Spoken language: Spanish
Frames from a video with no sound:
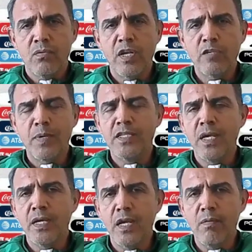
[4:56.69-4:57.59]
una
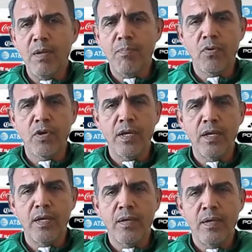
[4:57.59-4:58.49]
experiencia increíble
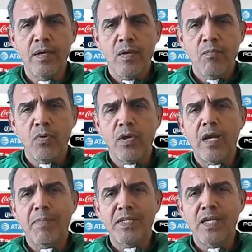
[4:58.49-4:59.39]
porque,
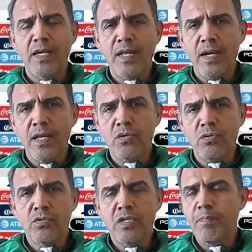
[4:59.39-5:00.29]
capacidad y
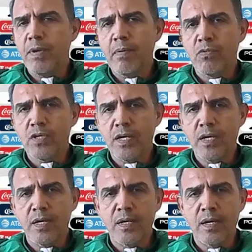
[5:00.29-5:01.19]
talento siempre vamos
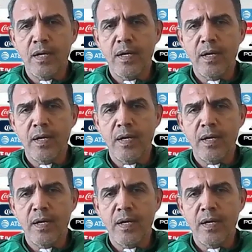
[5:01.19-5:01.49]
a,